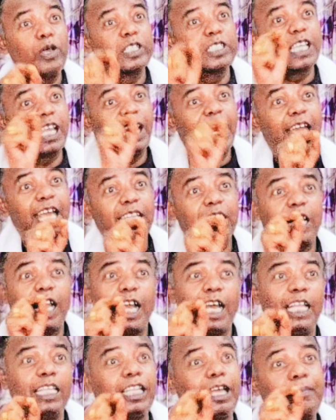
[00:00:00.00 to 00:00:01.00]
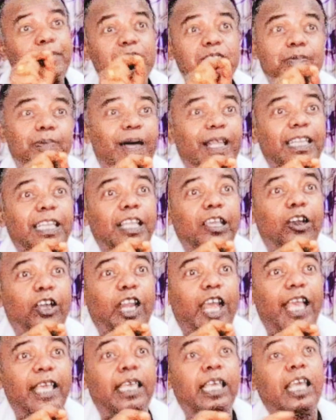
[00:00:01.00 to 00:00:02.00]
কোপের জ্বালায় টাকা তাবিজ বাদলি
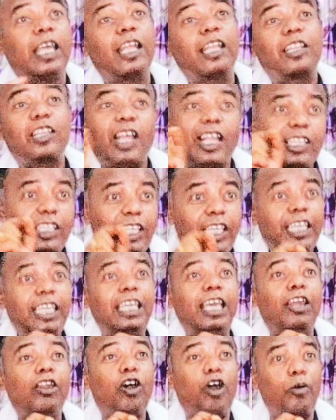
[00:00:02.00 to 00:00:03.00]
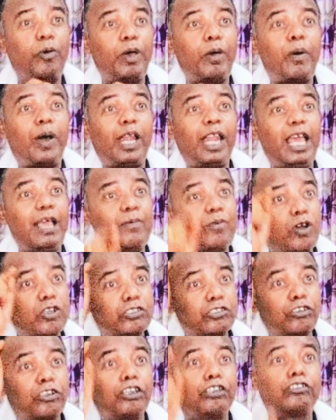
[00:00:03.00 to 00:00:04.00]
গলায় তাতে কি আর হবে বলায়
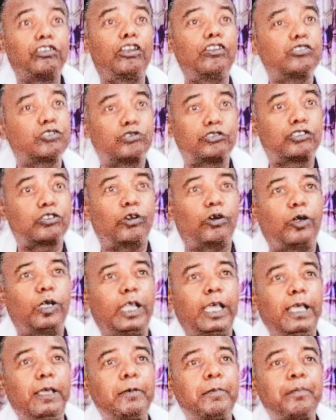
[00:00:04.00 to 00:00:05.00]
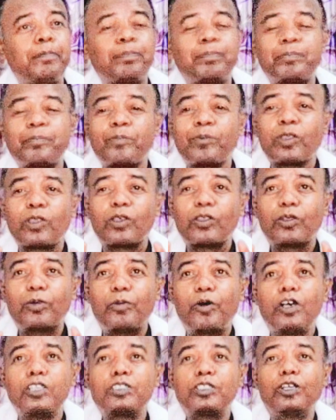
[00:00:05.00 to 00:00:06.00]
মস্তকের জল শুষ্ক হলে
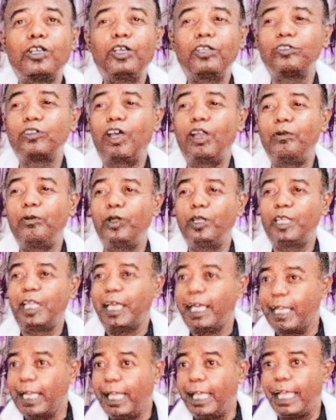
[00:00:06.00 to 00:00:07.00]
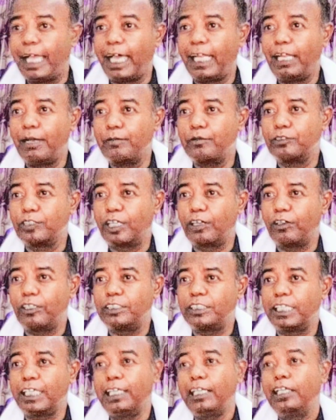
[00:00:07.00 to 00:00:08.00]
মস্তকের জল বলতে গেলে এখানে বোঝানো
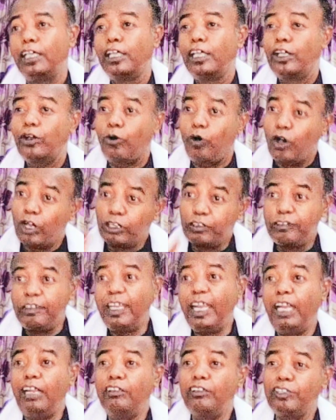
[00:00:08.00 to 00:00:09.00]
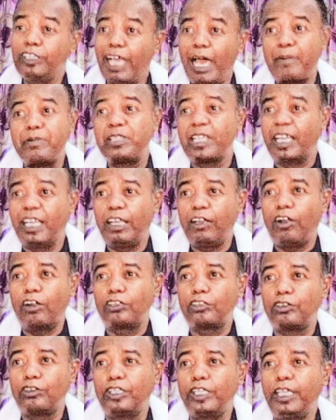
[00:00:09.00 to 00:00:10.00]
হয়েছে অরিজিনালি যদি আবিধানিক
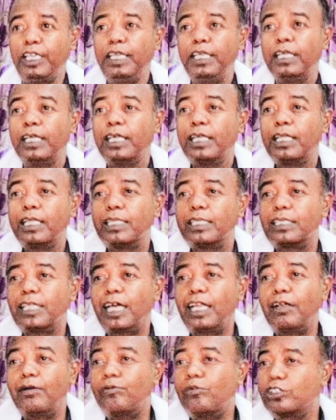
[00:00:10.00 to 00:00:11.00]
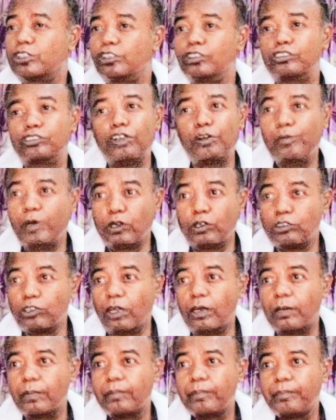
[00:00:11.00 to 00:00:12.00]
অর্থ নিই তাহলে মস্তিষ্ক
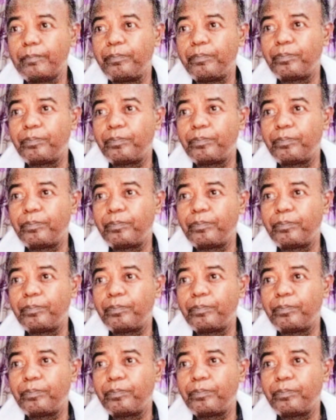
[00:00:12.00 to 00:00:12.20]
মেরুজল